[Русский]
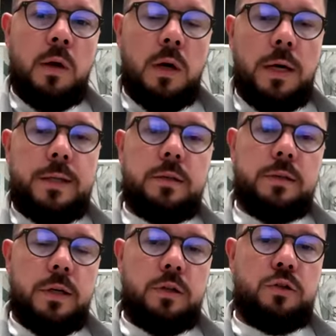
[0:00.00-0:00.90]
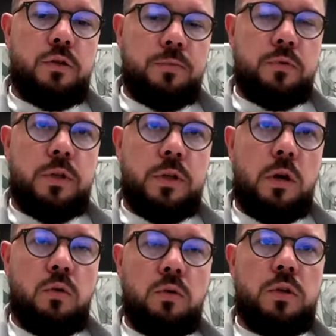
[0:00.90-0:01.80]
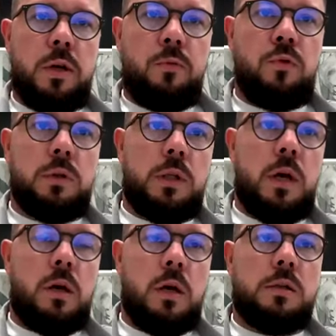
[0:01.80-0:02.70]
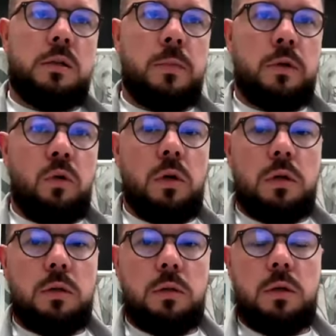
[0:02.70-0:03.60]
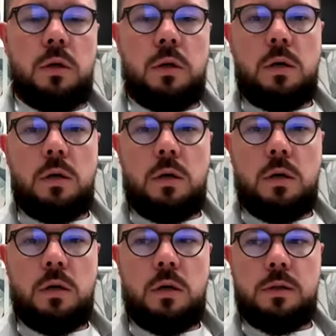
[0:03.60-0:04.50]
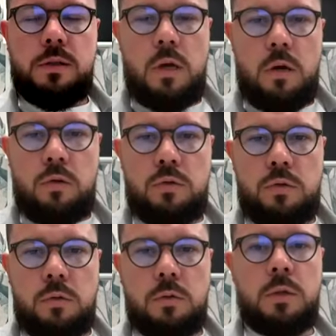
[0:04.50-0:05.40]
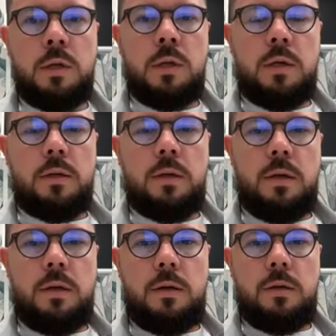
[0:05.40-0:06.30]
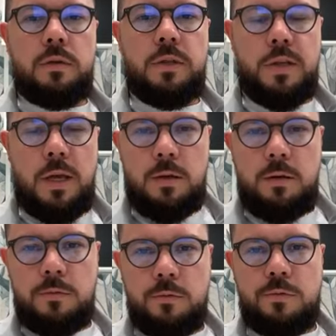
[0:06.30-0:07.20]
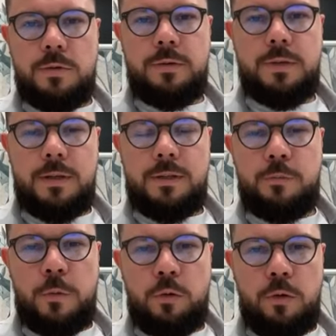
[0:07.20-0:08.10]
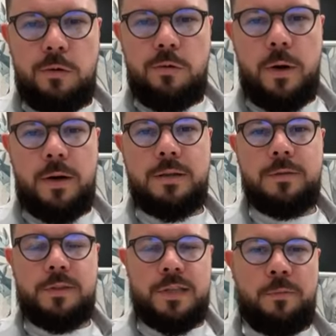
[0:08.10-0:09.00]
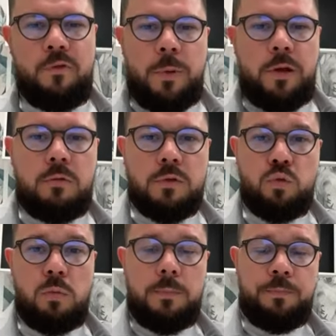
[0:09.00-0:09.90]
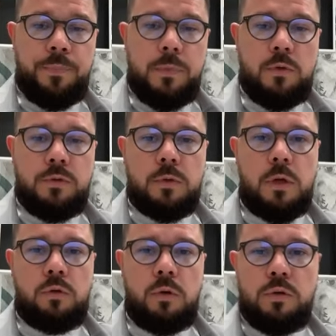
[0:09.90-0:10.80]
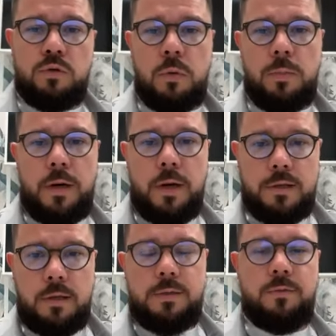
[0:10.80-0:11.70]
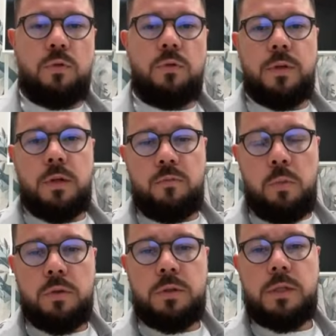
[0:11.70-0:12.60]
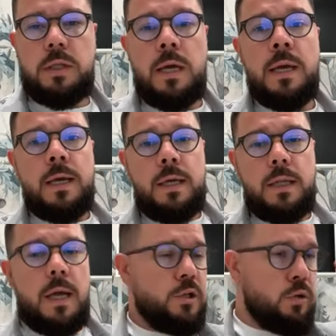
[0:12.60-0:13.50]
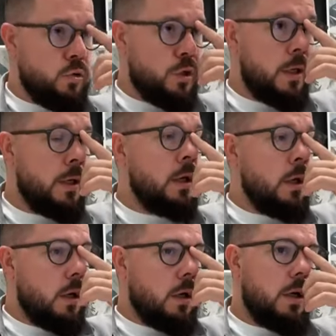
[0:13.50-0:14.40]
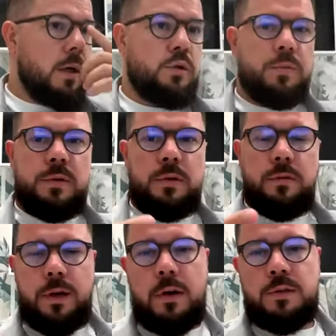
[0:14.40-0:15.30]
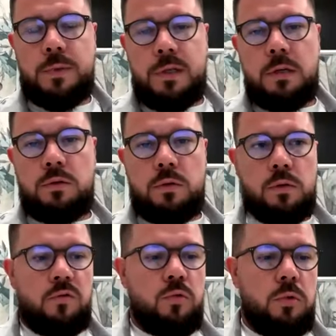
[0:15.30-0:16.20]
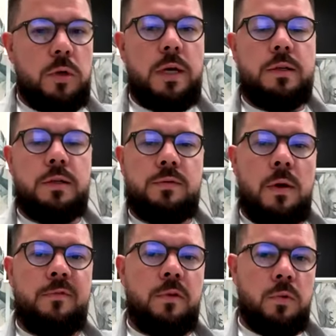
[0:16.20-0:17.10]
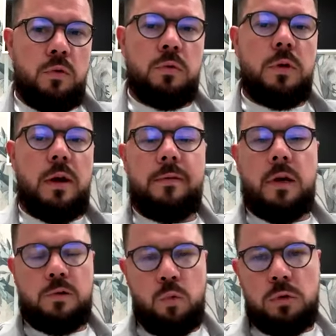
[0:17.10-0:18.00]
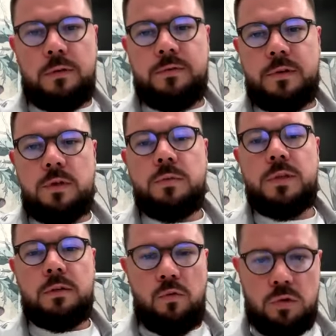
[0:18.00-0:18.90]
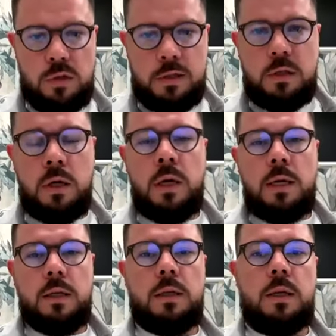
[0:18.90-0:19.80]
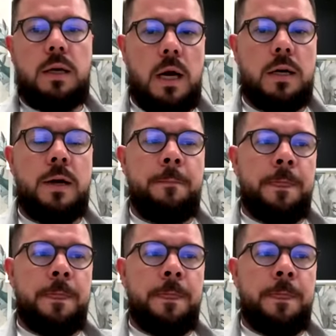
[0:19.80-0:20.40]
Хотел, знаете, еще обсудить какую тему. Вот я как стоматолог э, знаю, что э, детей нужно да, к стоматологу показывать с самого первого зуба. То есть вот как только зубы прорезались, вы их увидели в полости рта, и дальше уже, а, собственно говоря, ваш специалист, у которого вы наблюдаетесь, вам формирует график осмотров в зависимости от возраста и так далее. Как